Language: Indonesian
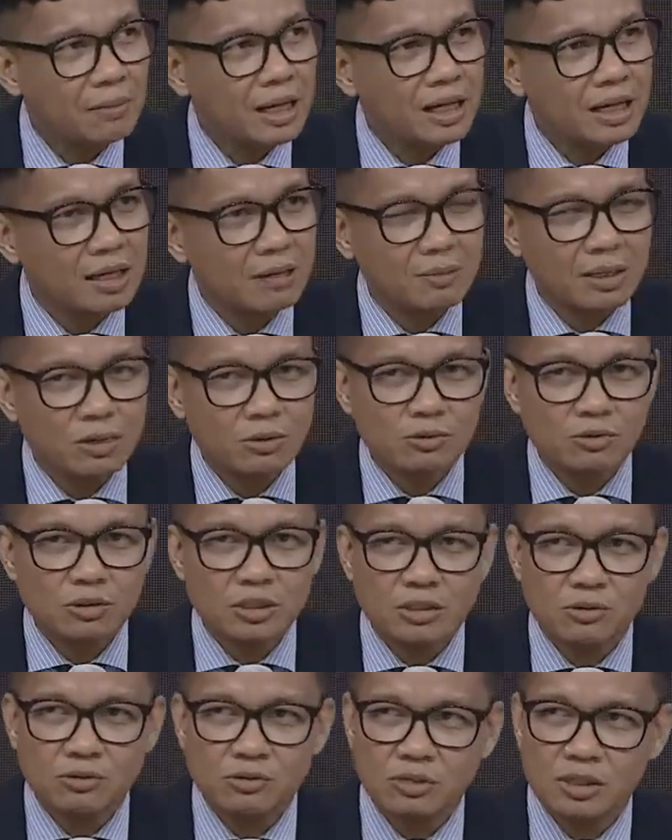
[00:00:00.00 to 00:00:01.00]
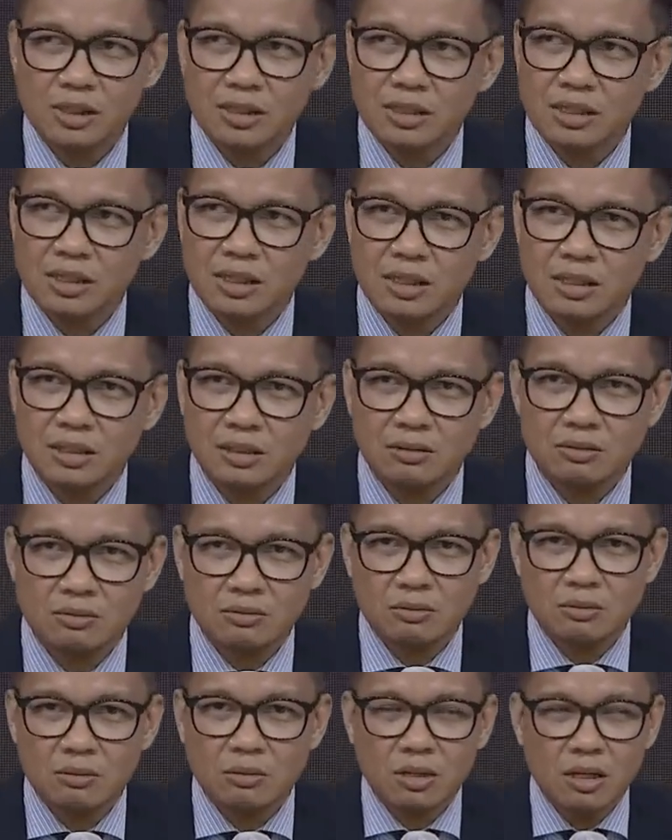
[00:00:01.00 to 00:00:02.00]
Mahkamah Konstitusi ketika itu
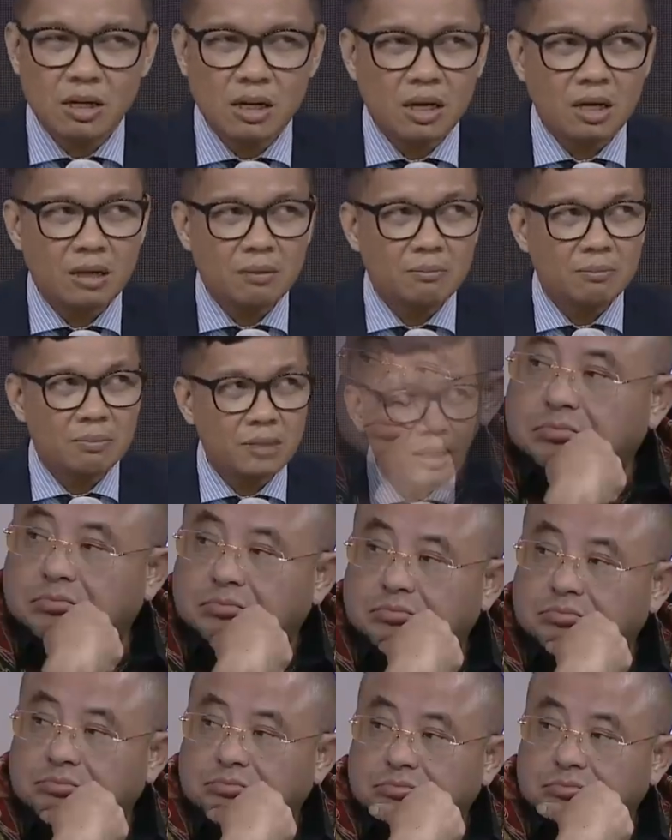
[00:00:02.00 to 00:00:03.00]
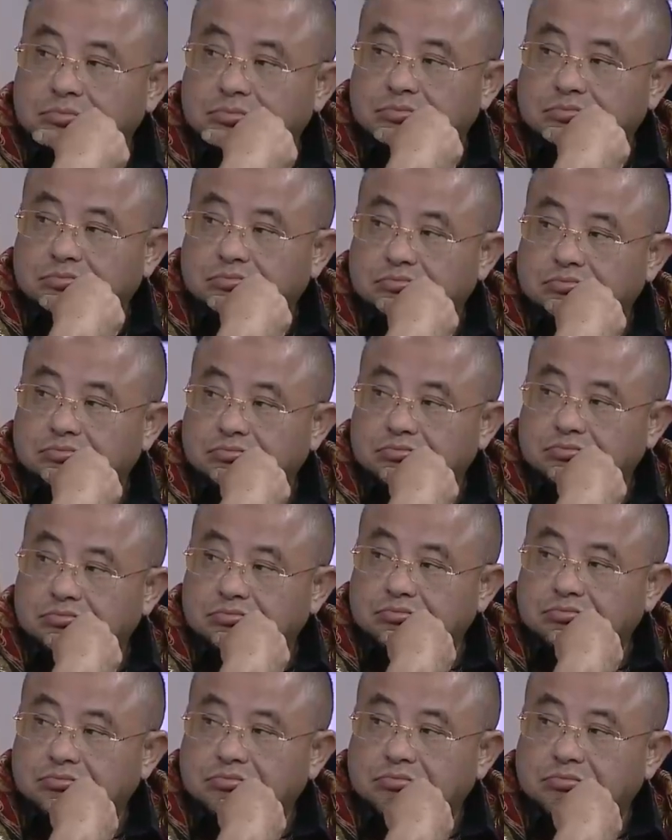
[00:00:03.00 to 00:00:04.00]
mengabulkan
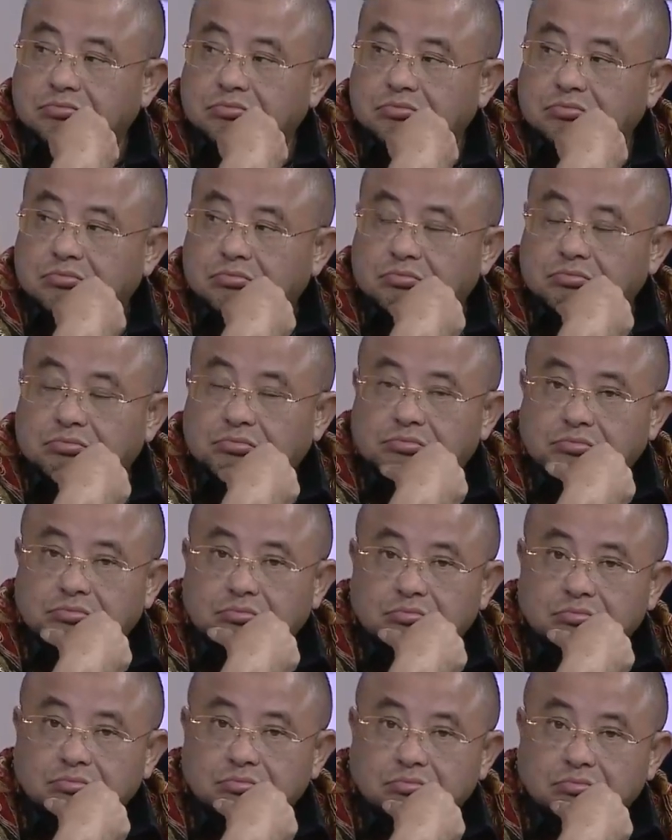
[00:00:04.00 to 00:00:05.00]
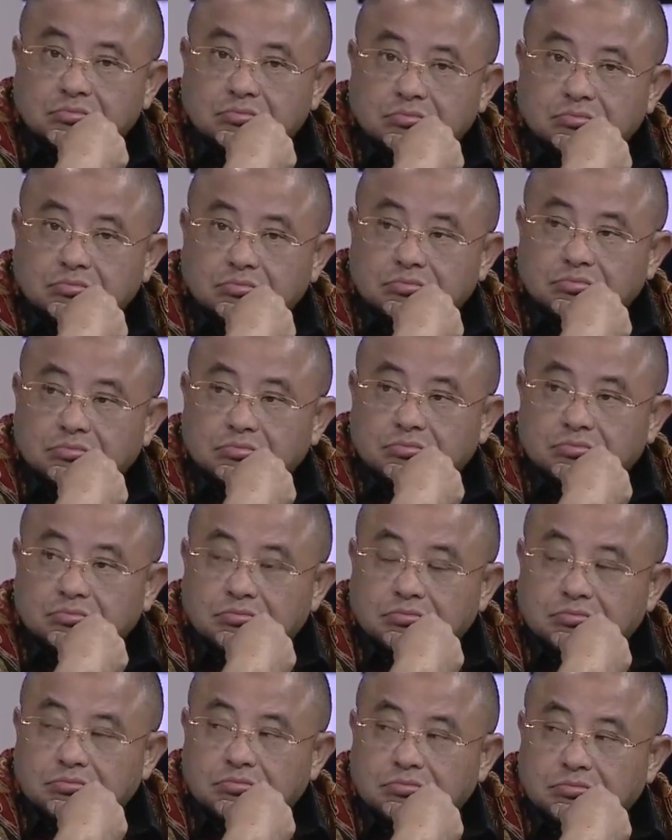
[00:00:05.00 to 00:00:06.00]
permohonan yang pernah terlibat
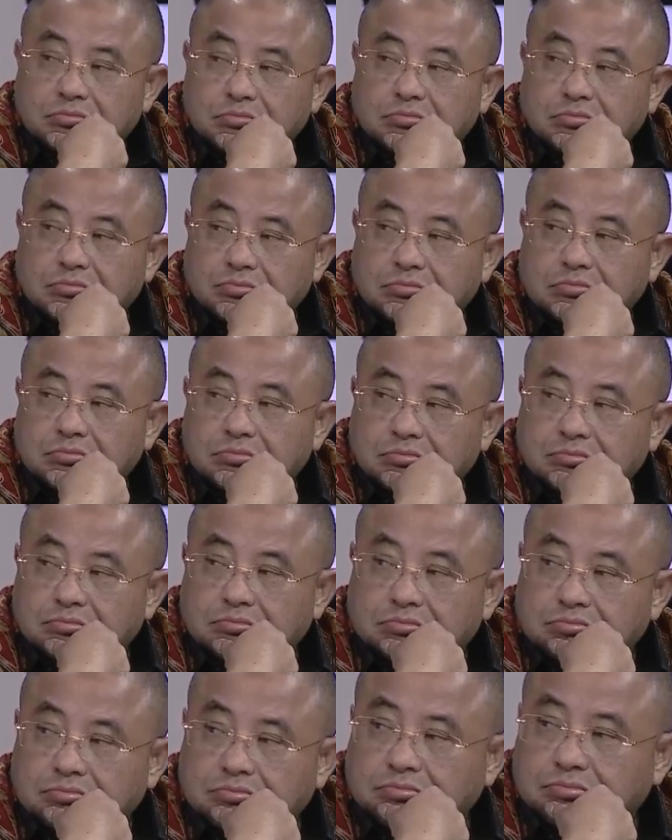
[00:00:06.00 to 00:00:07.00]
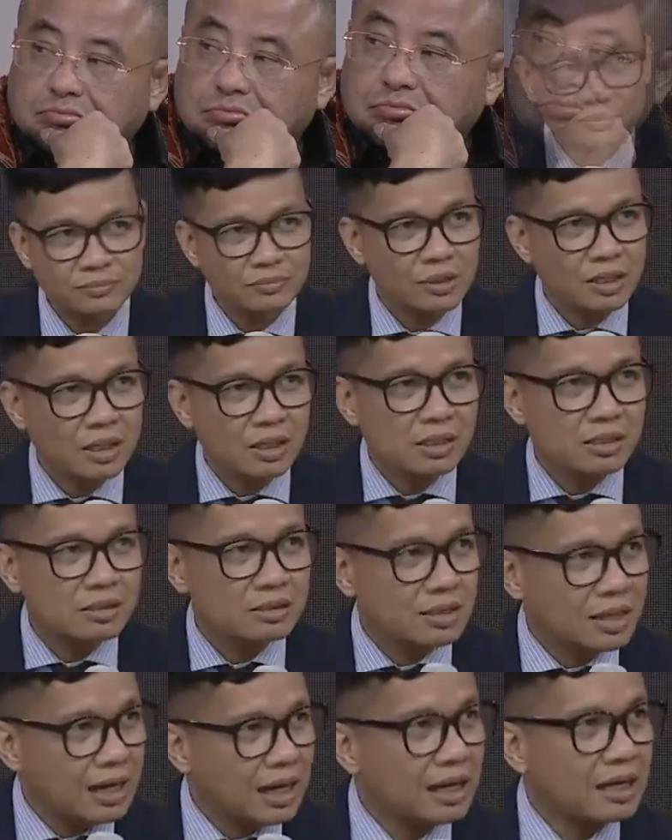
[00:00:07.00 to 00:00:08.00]
dengan organisasi terlarang.
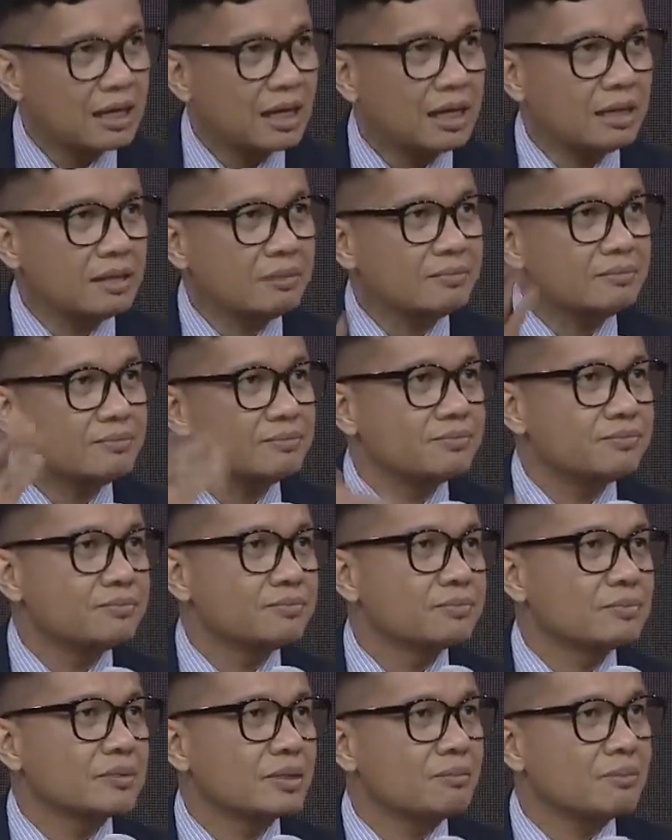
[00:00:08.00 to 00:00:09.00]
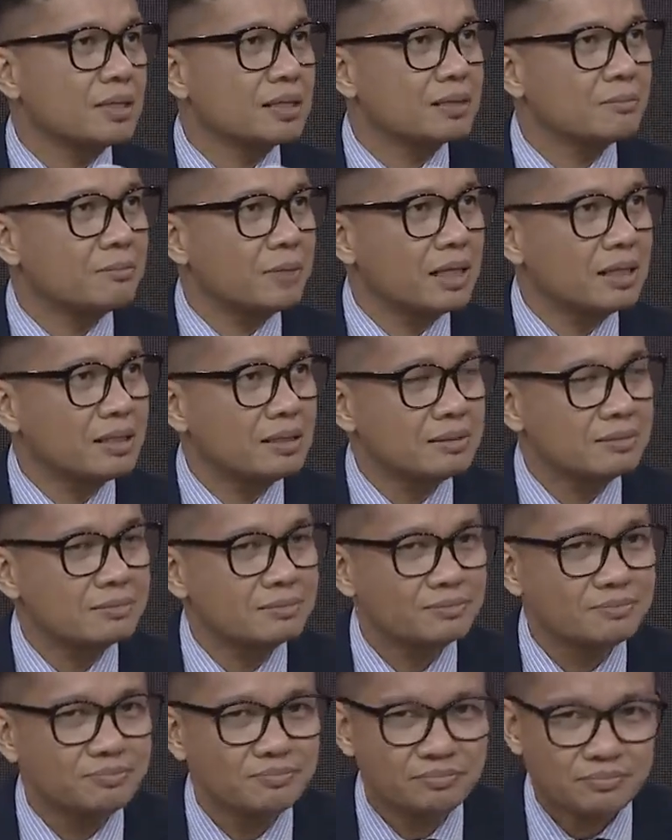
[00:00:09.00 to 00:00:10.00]
Silahkan teman-teman
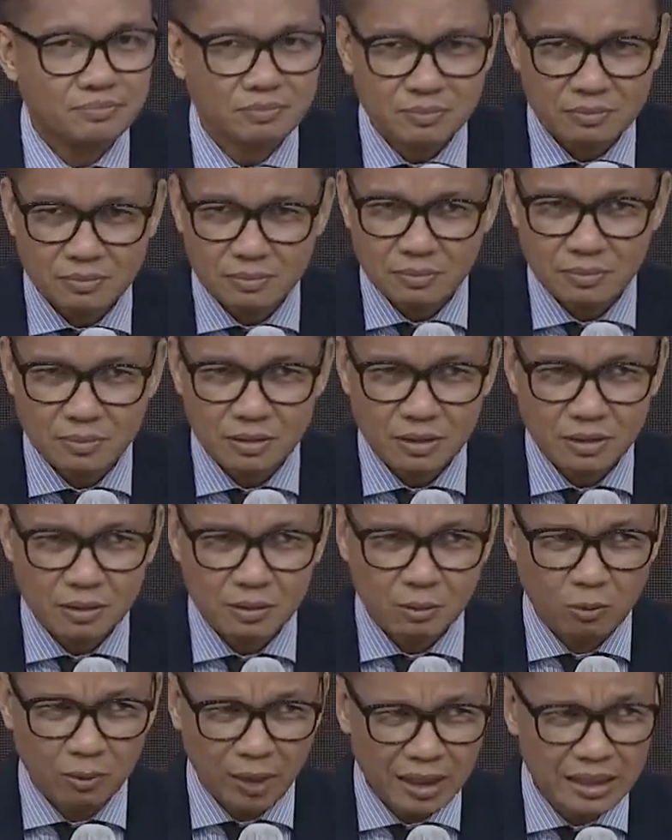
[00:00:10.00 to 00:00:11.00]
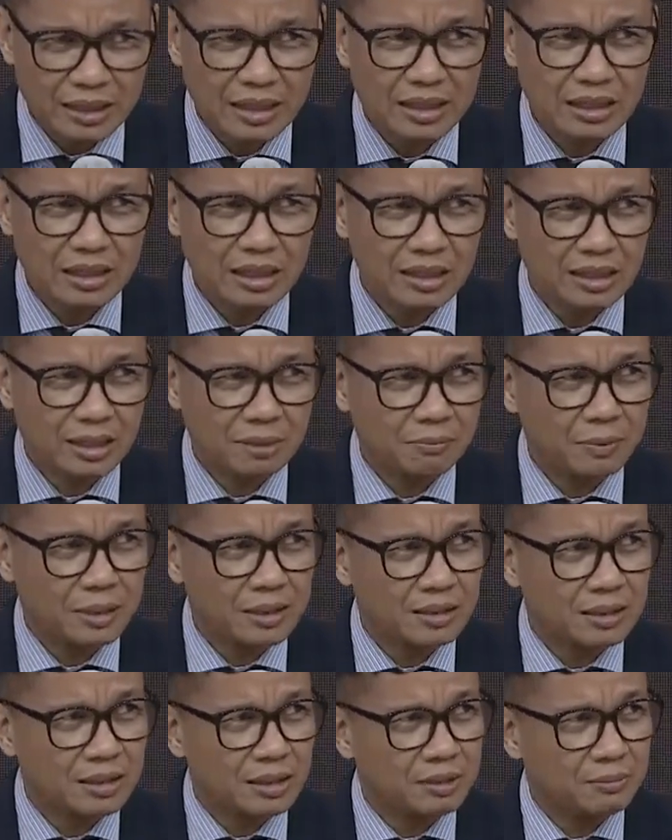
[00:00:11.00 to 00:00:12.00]
warga negara yang
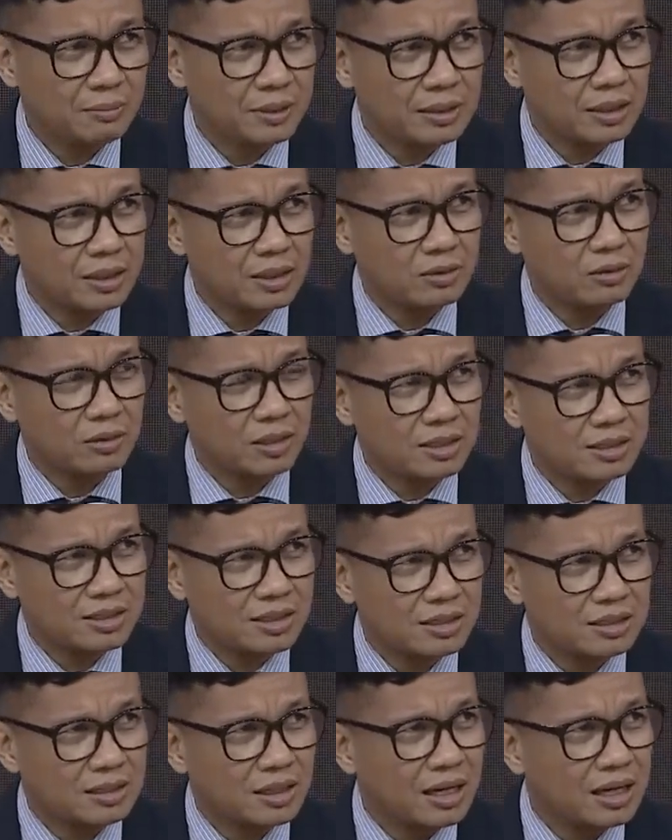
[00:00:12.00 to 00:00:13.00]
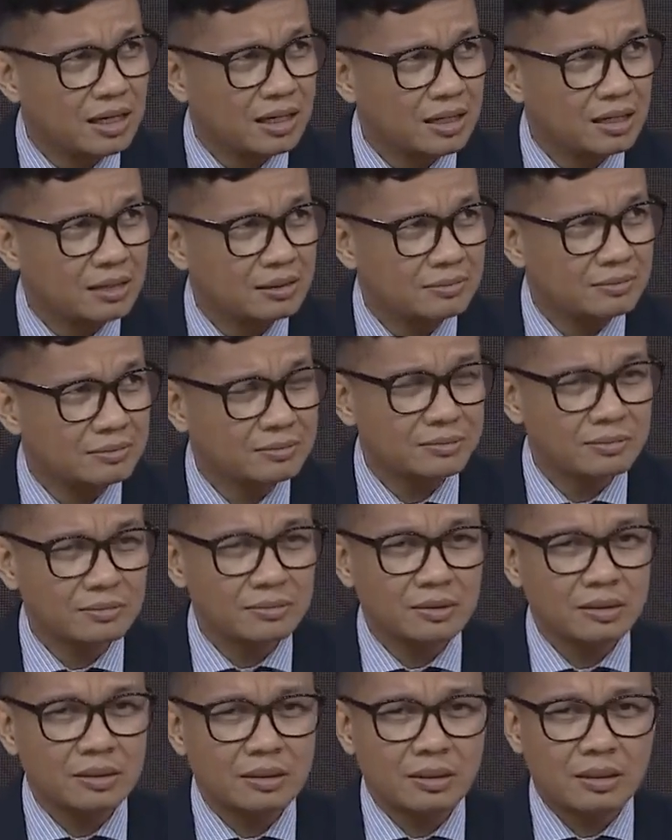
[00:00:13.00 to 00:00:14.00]
pernah terlibat dengan organisasi terlarang,
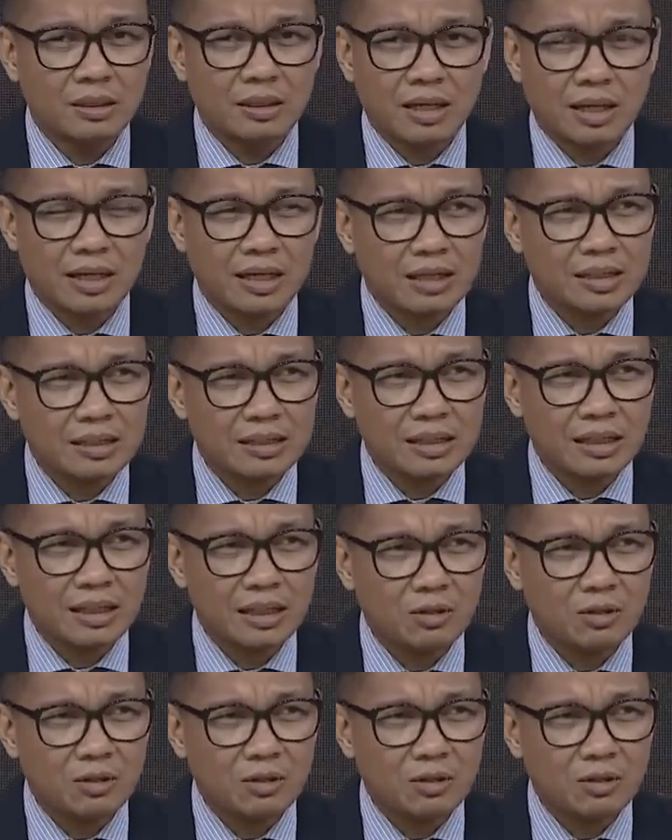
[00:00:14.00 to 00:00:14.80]
karena ketika